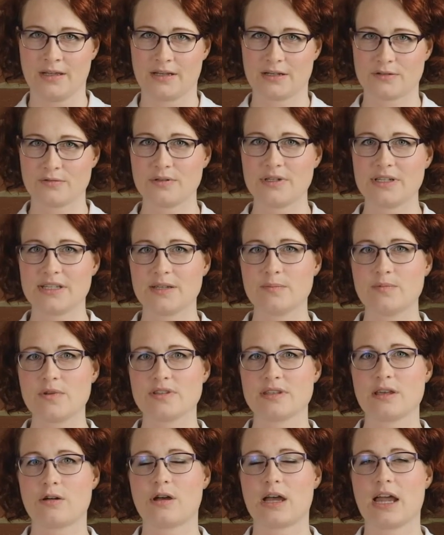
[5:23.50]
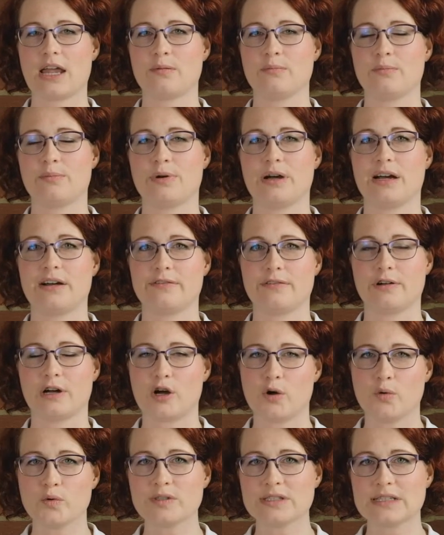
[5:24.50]
Natürlich gibt es auch ein paar
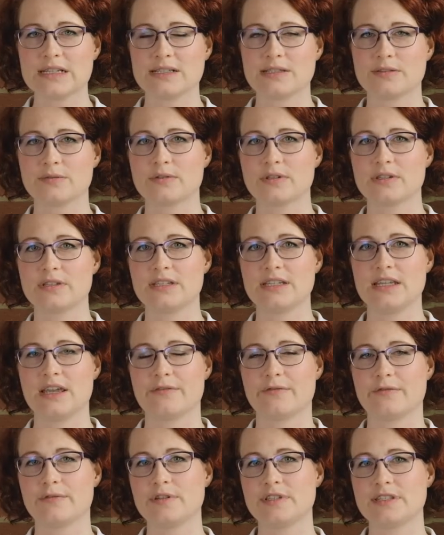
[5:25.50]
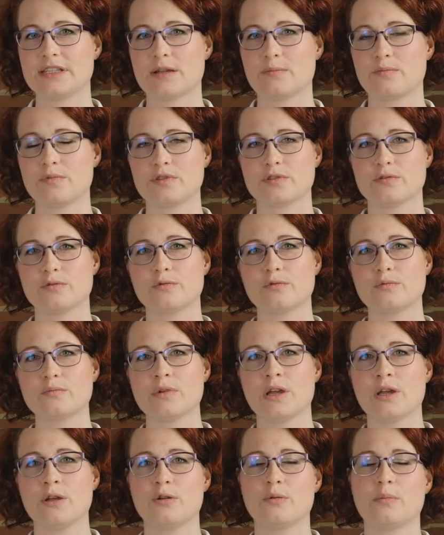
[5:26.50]
Voraussetzungen, die erfüllt sein müssen, um
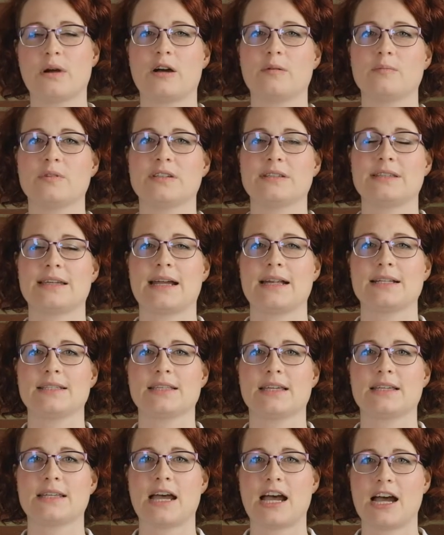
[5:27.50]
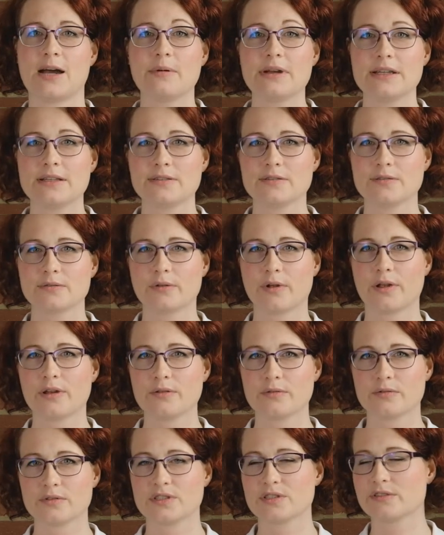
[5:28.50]
überhaupt in Teilzeit arbeiten zu
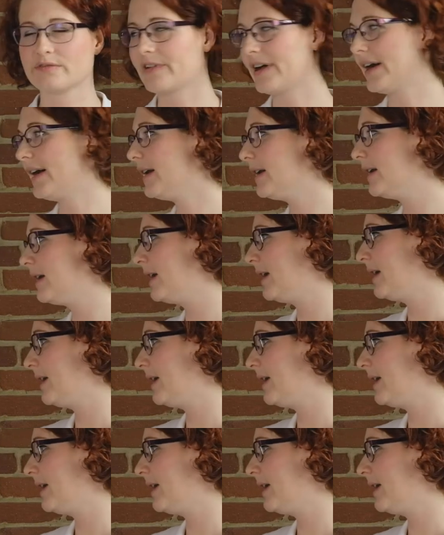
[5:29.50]
können. Und zwar